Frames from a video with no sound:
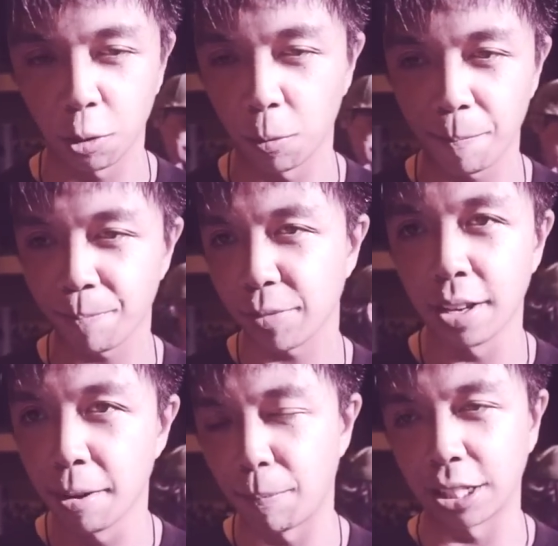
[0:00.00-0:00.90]
yung
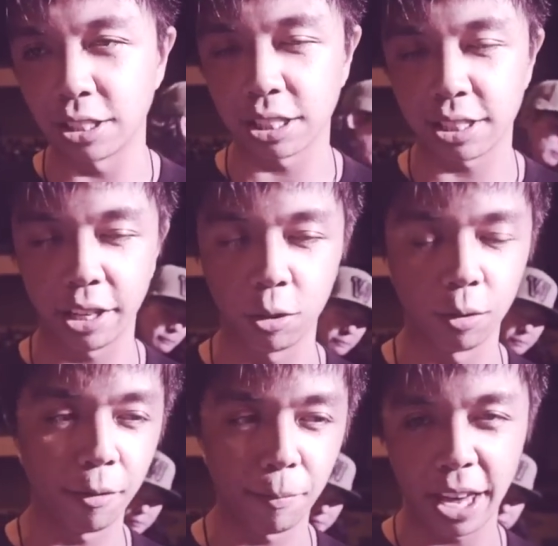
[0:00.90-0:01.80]
punches niya, yung
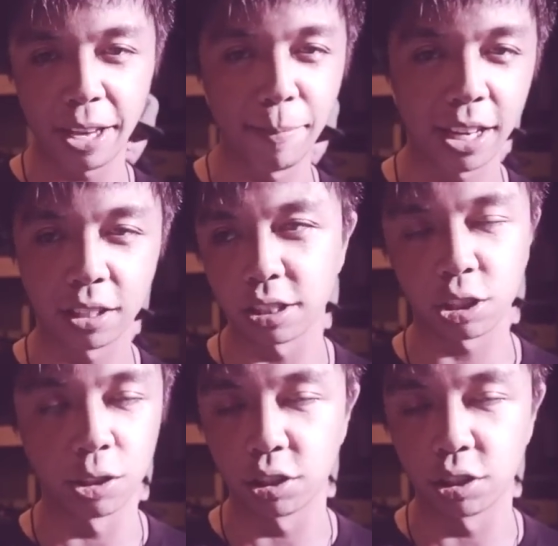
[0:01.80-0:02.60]
haymakers,